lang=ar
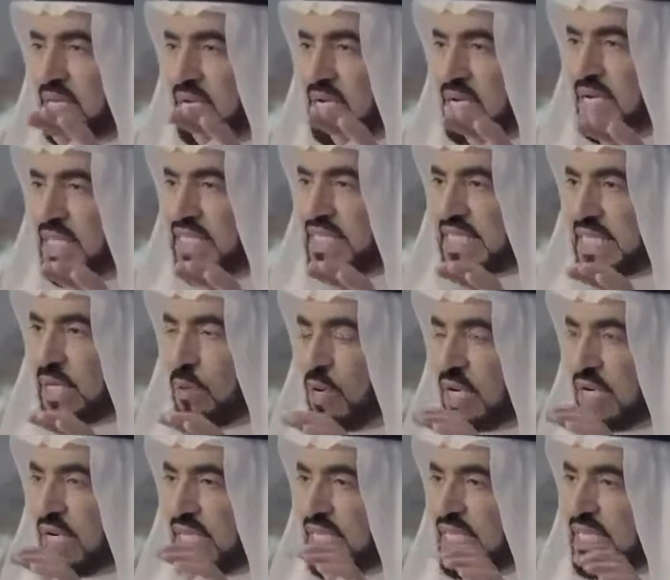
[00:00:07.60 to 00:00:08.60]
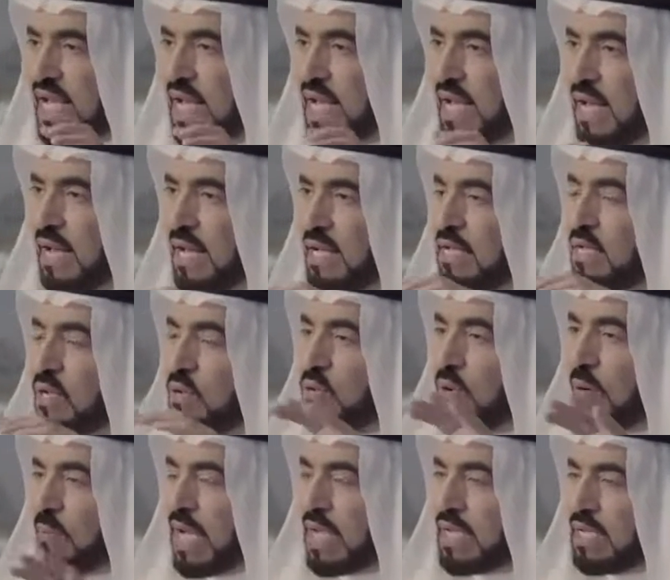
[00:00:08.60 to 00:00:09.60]
كلمة الرزق والرزاق
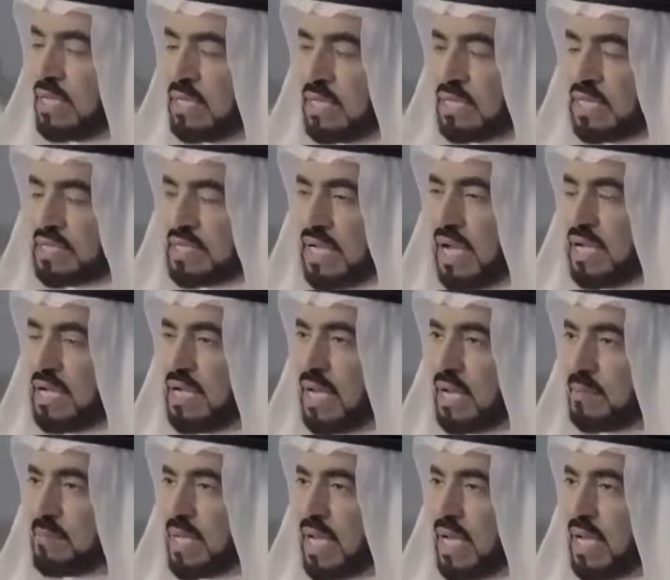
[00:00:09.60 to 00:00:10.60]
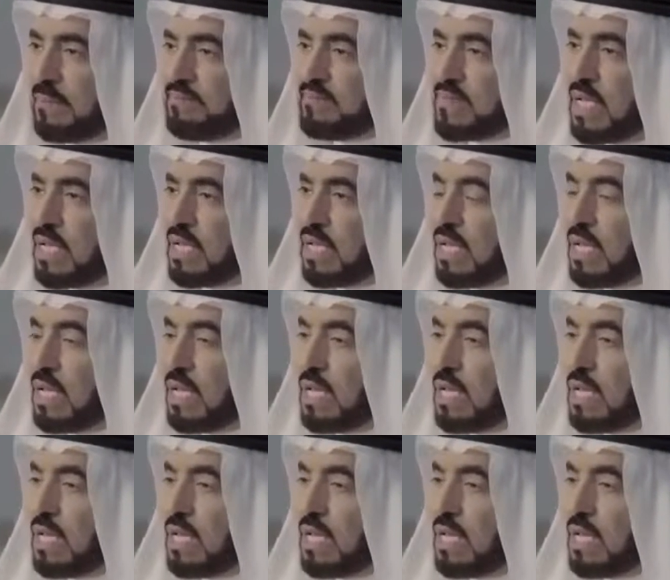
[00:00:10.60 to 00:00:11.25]
وما يتعلق بها